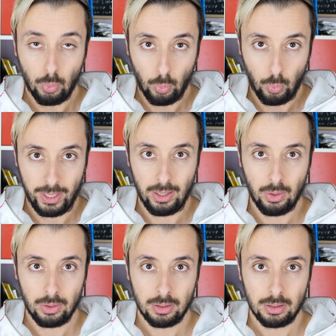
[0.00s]

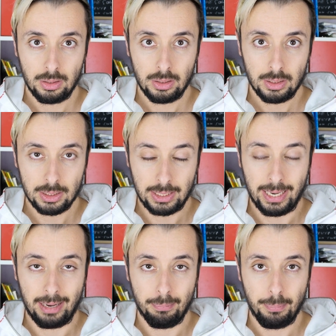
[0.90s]
quello
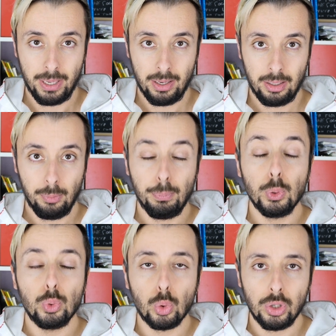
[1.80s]
sarebbe
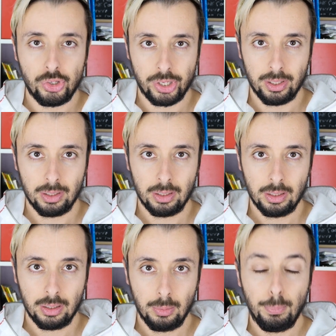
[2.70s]
più dolce,
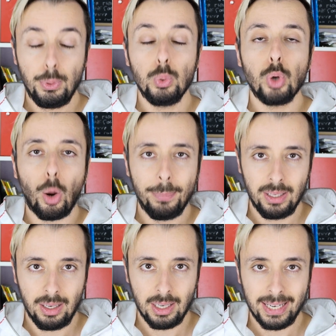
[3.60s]
più
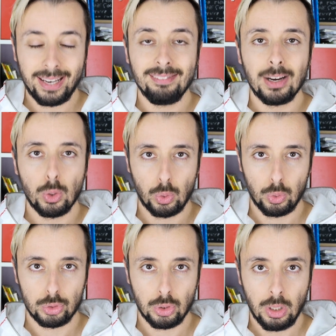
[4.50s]
nobile che
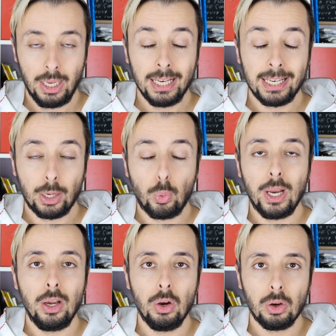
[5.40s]
valoroso che
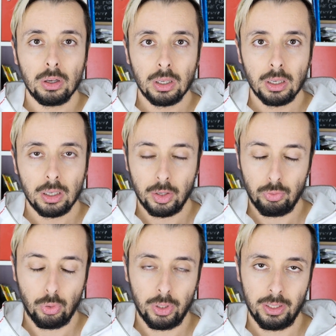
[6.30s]
quello che
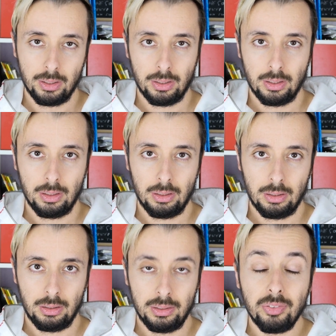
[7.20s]
voi
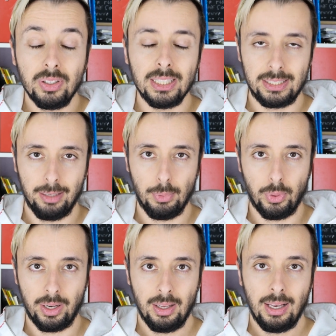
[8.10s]
definite amore.